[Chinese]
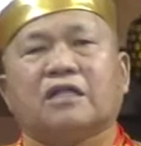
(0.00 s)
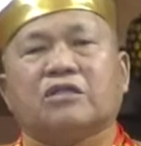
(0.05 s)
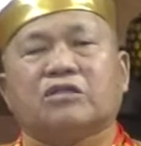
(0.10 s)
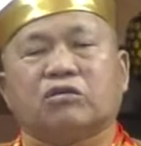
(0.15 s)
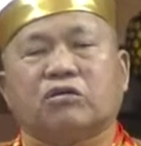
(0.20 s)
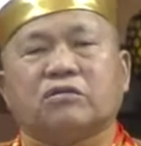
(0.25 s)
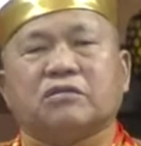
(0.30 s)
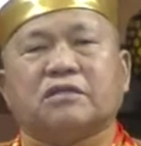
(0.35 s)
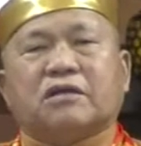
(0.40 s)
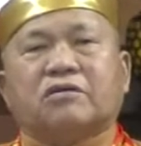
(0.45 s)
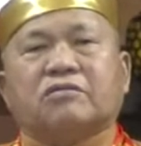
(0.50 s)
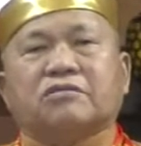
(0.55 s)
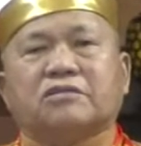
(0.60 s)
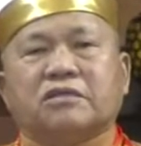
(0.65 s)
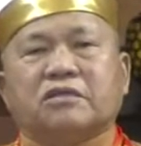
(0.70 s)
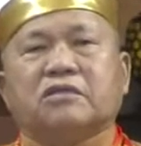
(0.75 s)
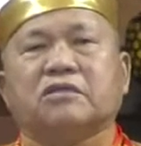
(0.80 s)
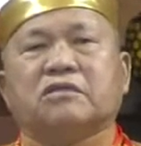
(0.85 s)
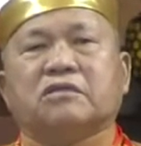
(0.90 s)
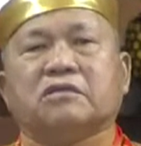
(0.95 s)
多少
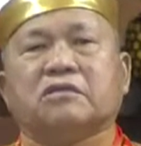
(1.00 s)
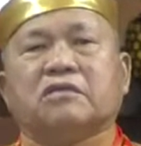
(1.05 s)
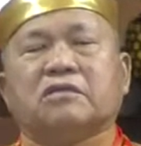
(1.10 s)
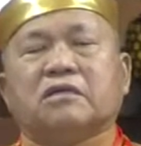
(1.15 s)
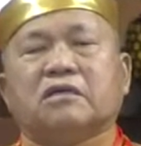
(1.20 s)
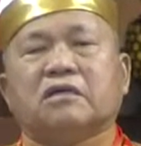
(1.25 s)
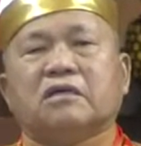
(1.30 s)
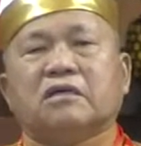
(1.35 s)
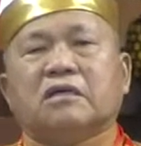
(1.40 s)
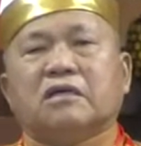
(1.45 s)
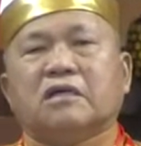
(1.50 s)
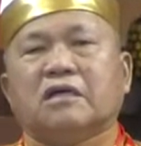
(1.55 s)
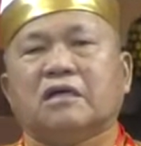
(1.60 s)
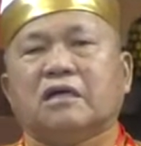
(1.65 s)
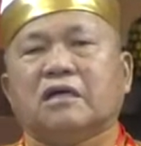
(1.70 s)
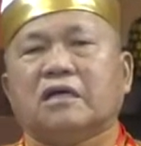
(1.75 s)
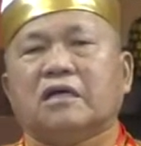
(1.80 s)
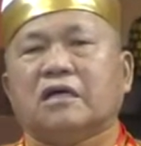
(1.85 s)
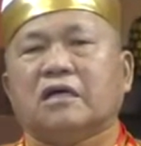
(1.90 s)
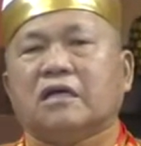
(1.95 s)
次，
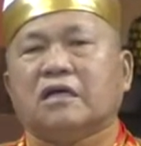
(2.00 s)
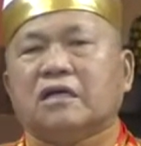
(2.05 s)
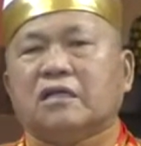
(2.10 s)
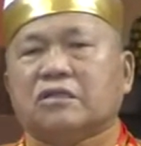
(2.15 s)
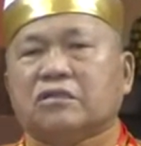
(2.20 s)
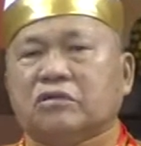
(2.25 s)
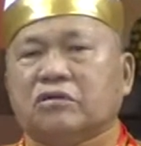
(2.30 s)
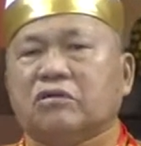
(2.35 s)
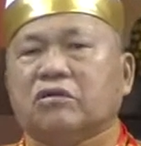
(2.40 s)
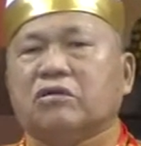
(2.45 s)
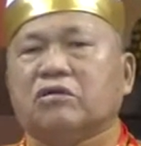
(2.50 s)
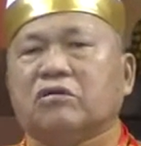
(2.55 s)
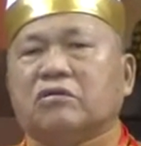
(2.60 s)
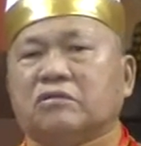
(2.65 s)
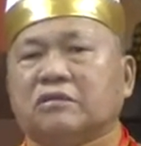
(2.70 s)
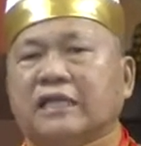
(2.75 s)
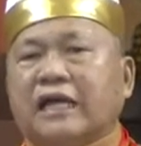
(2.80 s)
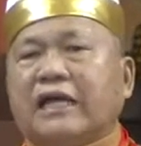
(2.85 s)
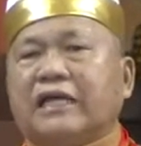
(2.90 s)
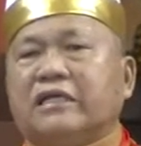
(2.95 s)
都有
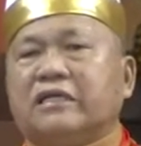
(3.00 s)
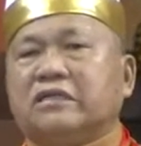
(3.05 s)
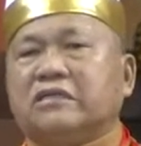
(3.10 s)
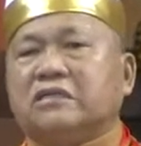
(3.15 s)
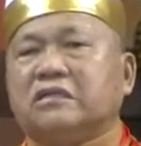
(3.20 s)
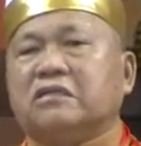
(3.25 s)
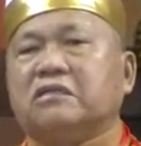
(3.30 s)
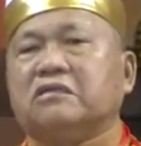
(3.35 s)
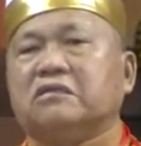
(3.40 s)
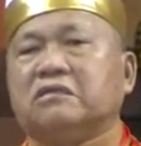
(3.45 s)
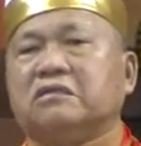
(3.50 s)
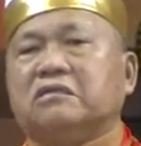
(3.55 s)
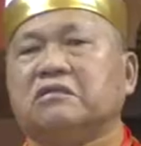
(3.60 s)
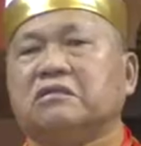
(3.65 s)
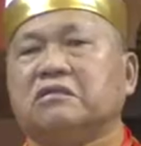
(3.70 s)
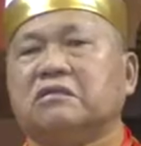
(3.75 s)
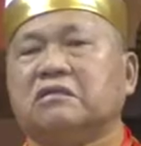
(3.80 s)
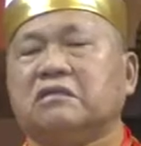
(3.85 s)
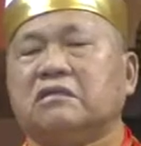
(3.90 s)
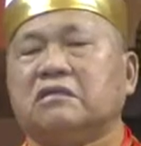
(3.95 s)
带着
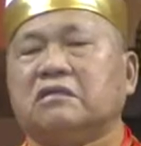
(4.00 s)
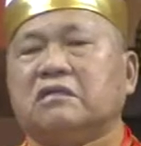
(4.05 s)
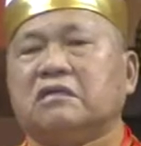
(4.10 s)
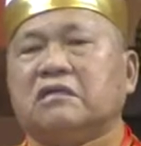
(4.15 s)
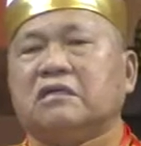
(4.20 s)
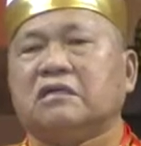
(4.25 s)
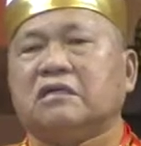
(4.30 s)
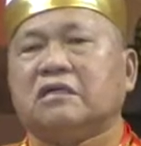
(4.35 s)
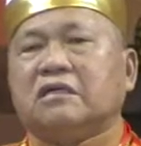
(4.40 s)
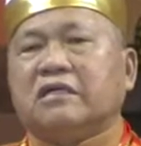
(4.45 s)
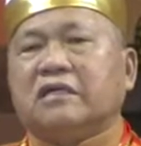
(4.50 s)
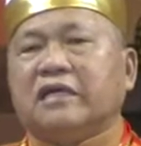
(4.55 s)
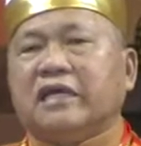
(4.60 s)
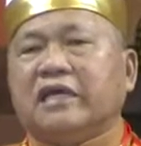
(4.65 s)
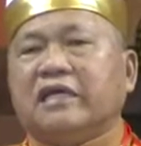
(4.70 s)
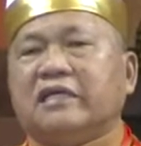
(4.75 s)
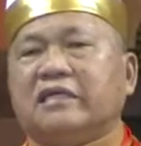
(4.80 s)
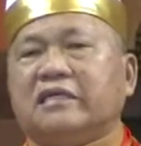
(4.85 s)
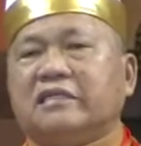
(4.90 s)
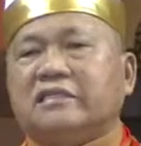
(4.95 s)

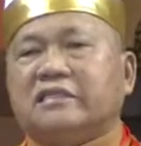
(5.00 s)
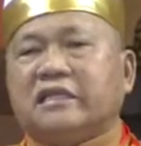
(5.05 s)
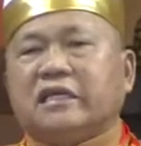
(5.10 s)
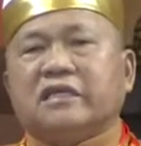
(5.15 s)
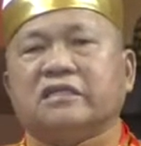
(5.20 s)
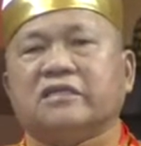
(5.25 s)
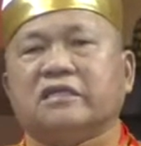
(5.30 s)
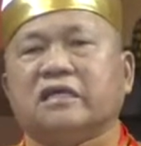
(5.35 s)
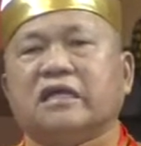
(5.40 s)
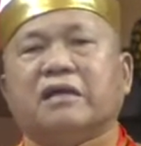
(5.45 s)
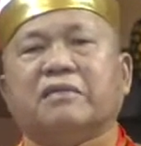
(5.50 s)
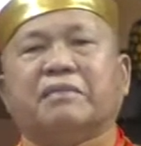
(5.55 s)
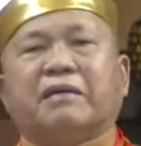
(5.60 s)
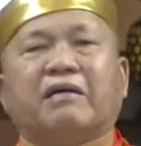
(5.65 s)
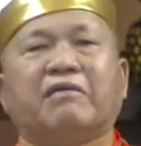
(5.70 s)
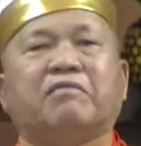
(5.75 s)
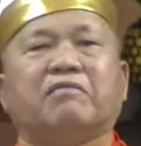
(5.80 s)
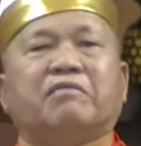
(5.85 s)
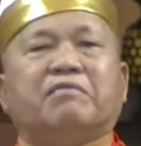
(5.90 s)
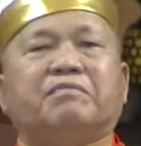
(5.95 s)
累劫的业
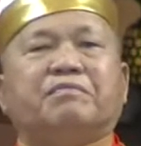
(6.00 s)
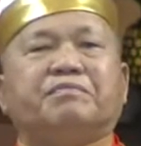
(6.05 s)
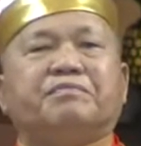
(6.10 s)
报。